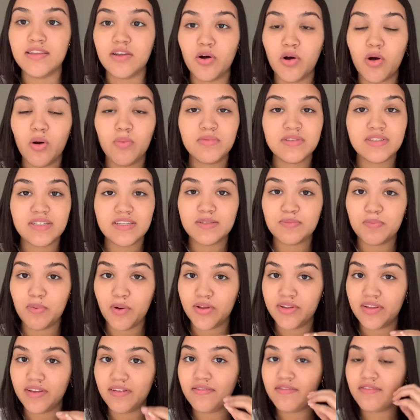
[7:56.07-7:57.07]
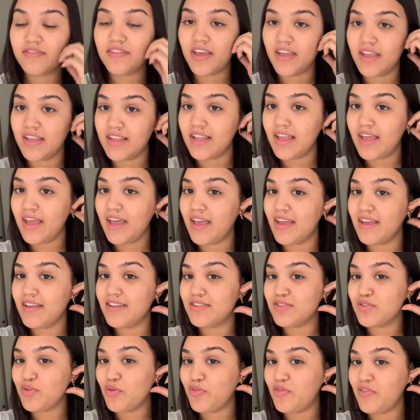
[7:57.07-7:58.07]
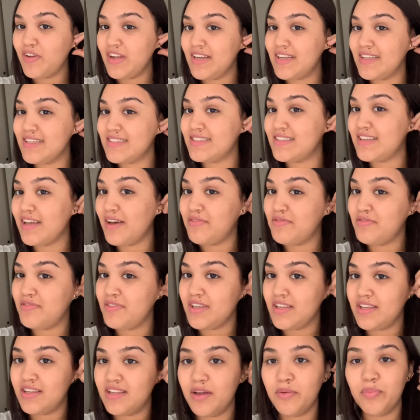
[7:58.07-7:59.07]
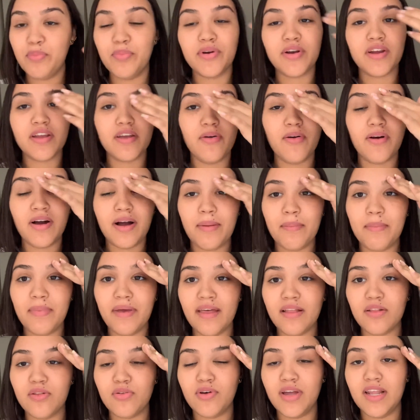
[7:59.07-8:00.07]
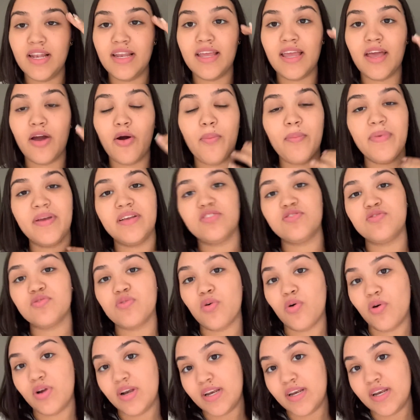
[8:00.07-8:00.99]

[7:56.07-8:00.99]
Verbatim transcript: Então, como vocês podem ver, né? Tô feliz da vida, porque o cabelo, ele realmente ficou